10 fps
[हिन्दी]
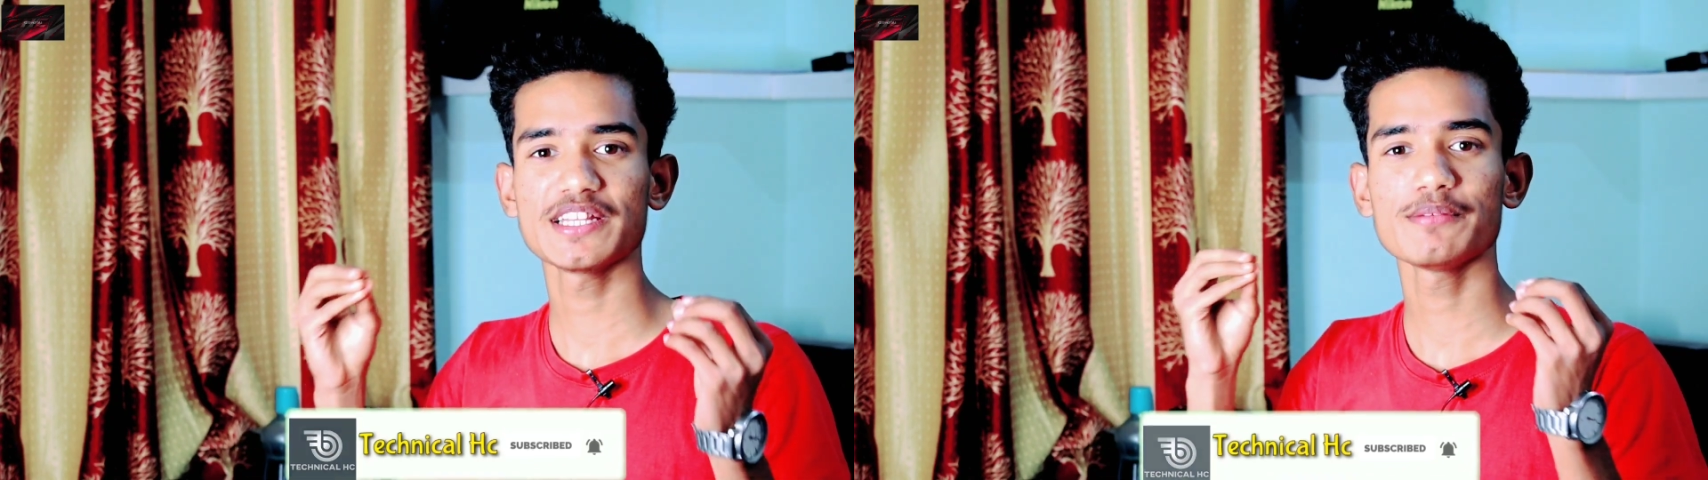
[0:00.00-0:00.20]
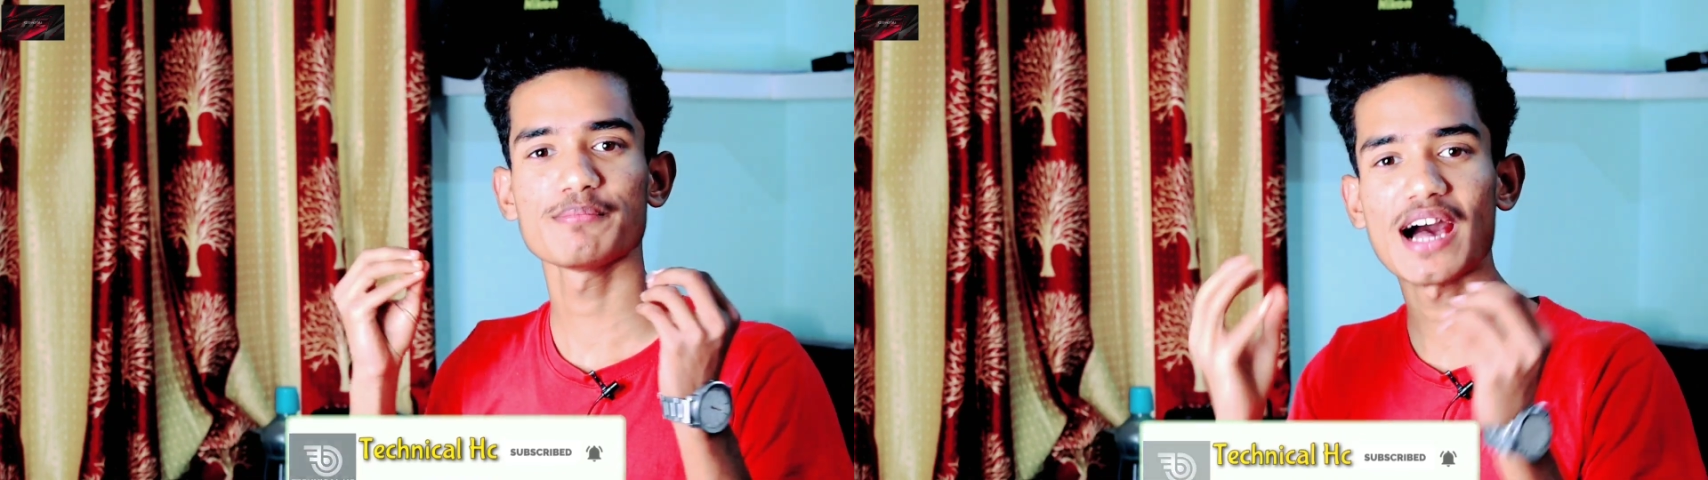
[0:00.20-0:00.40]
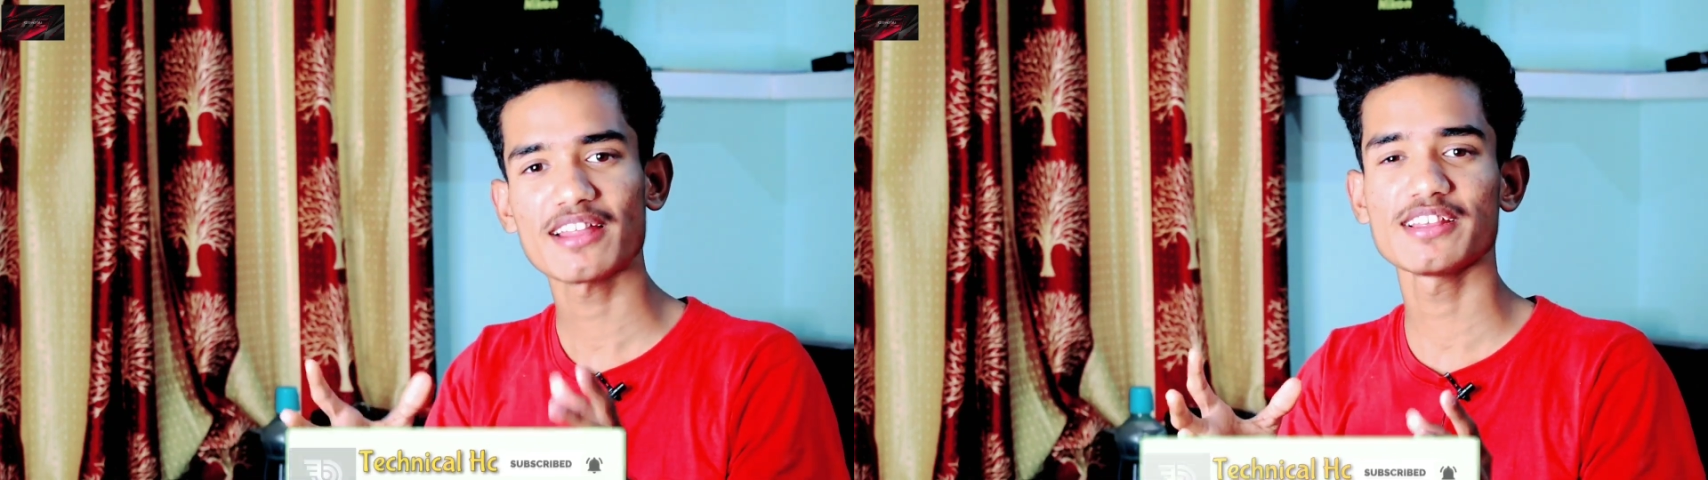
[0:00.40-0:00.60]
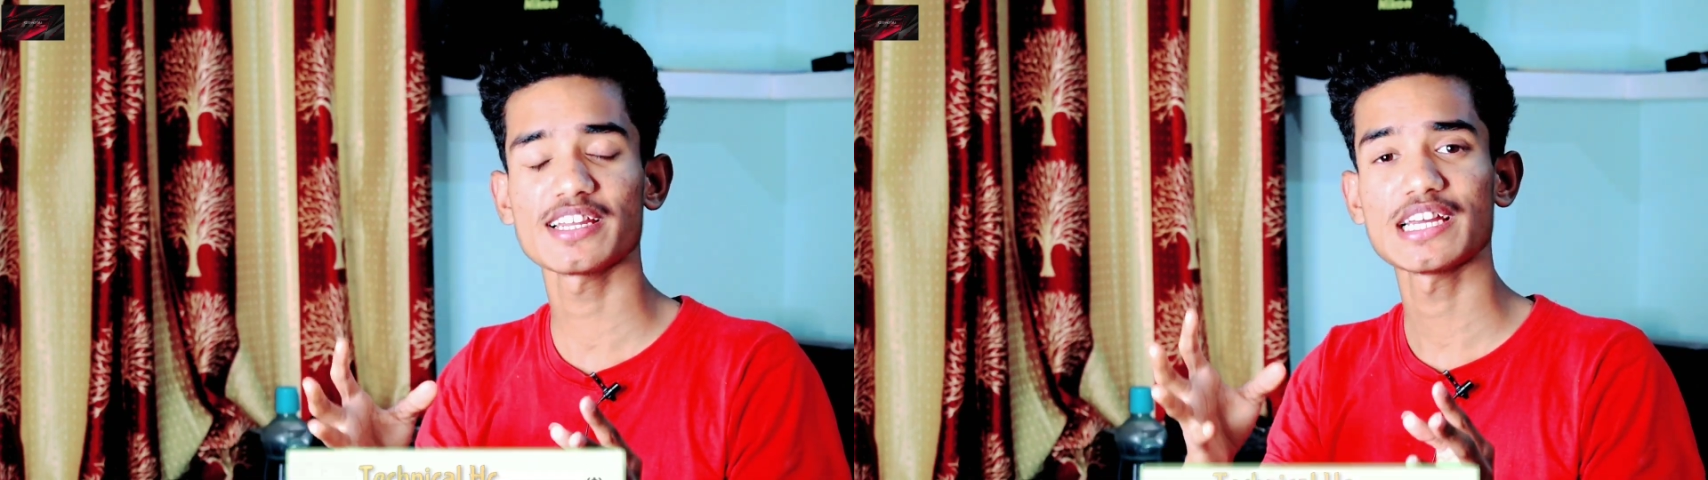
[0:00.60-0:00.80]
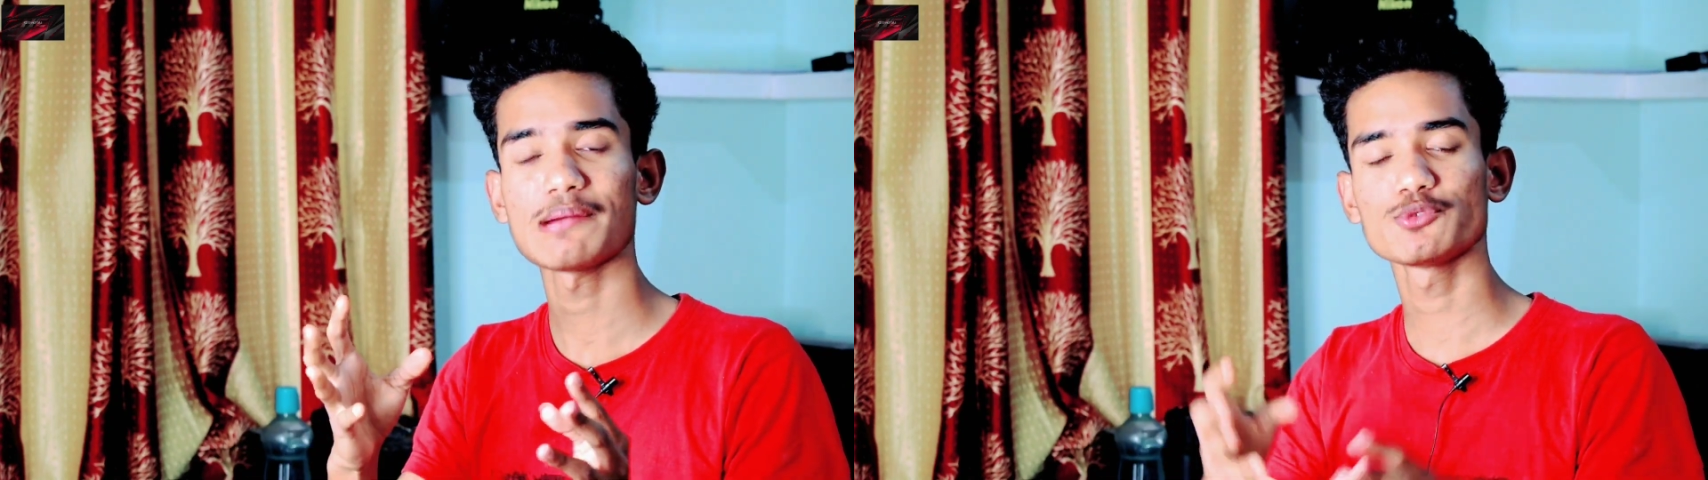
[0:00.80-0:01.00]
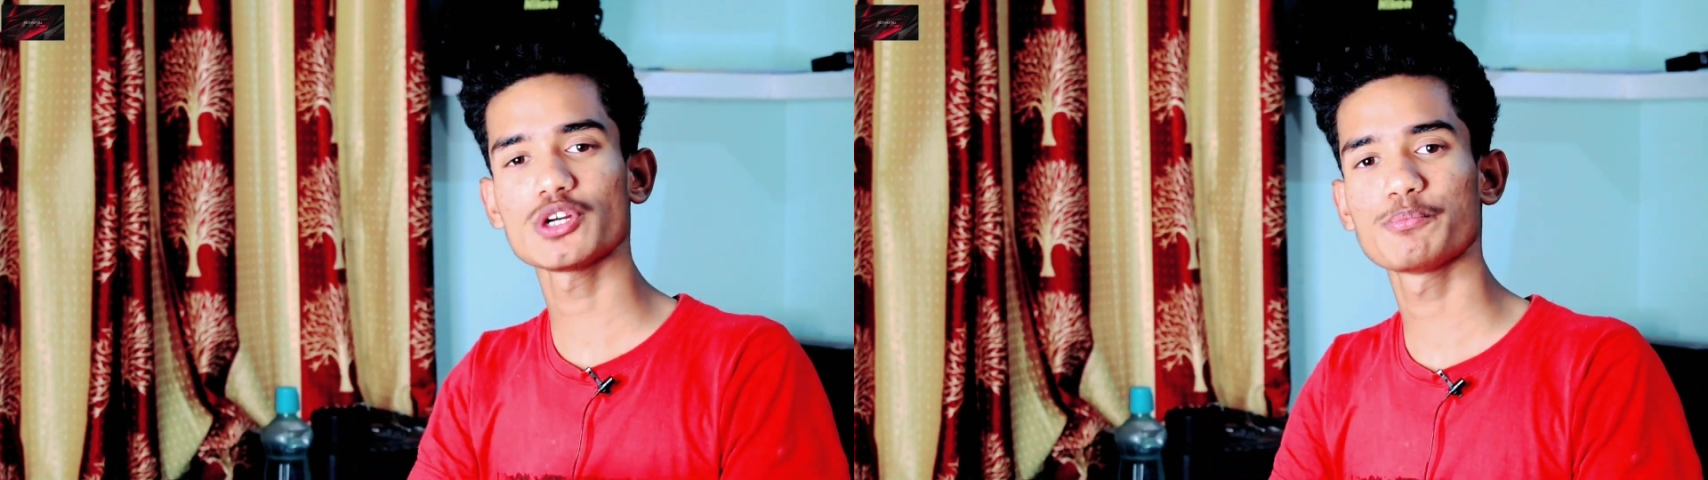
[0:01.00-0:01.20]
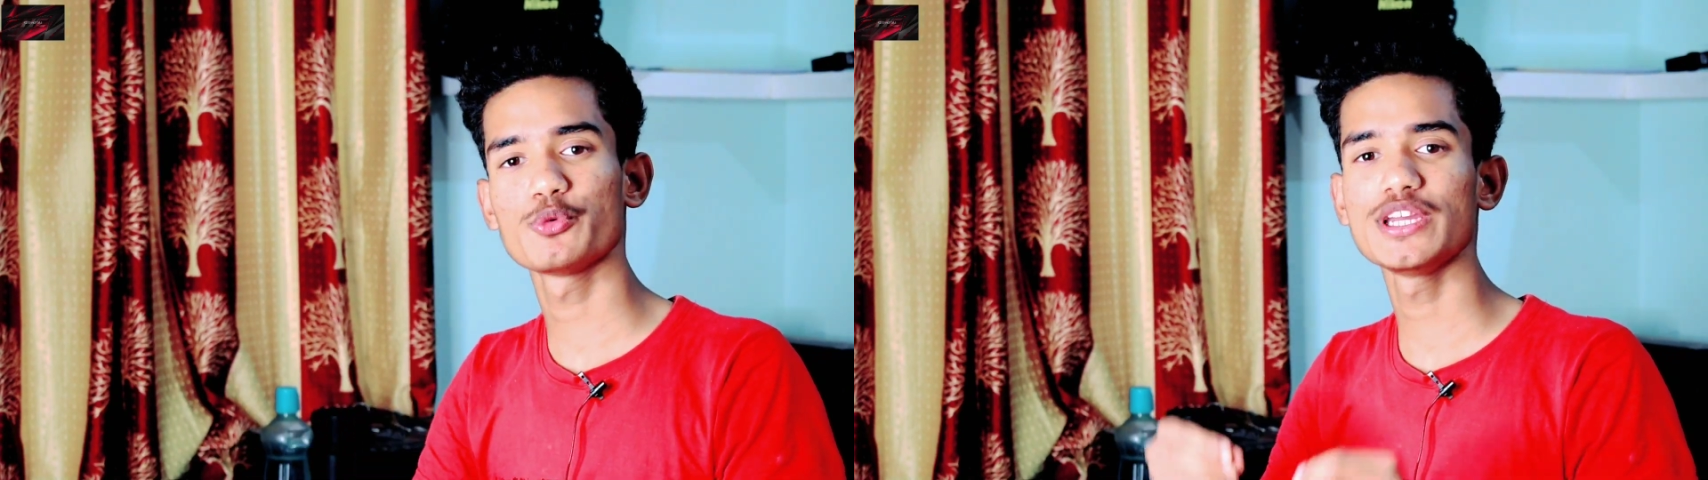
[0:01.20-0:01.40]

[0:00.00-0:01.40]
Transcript: एकदम मार दे रहे हैं आप जो है